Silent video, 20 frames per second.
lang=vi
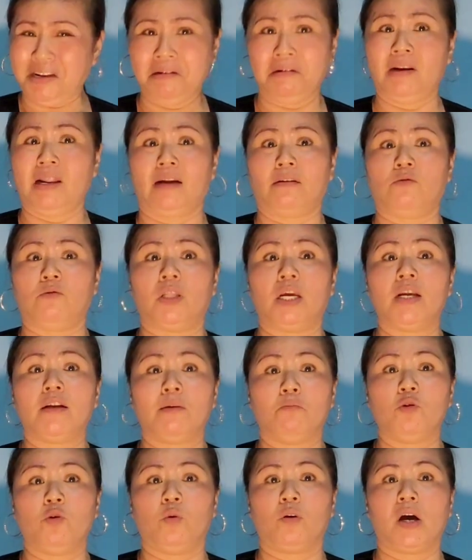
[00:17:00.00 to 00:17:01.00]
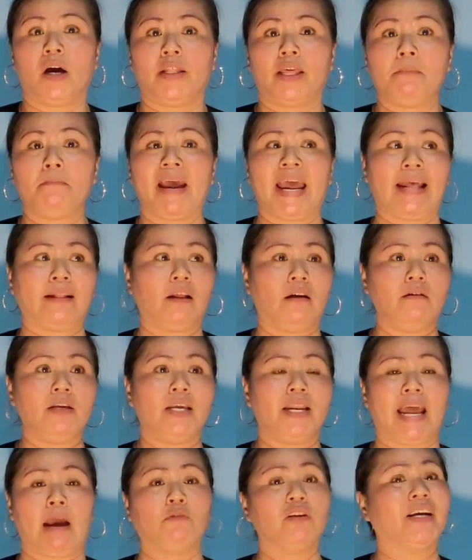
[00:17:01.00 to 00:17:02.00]
Cái lần đầu tiên trong cuộc đời thấy ma, tự
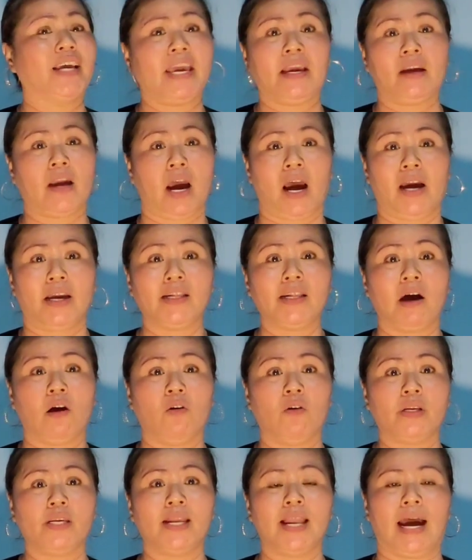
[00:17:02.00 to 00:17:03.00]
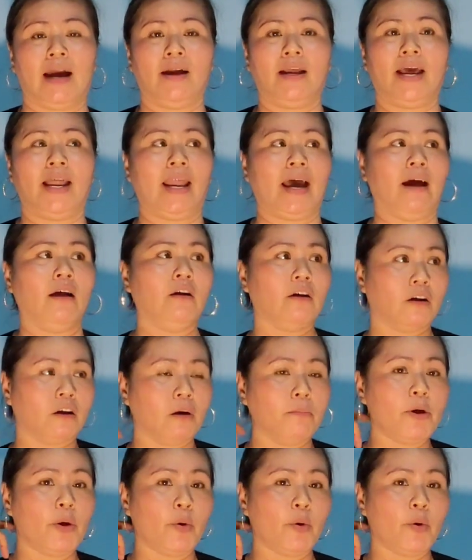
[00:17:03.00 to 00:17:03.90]
vì nào giờ nghe kể thôi, với lại hay là có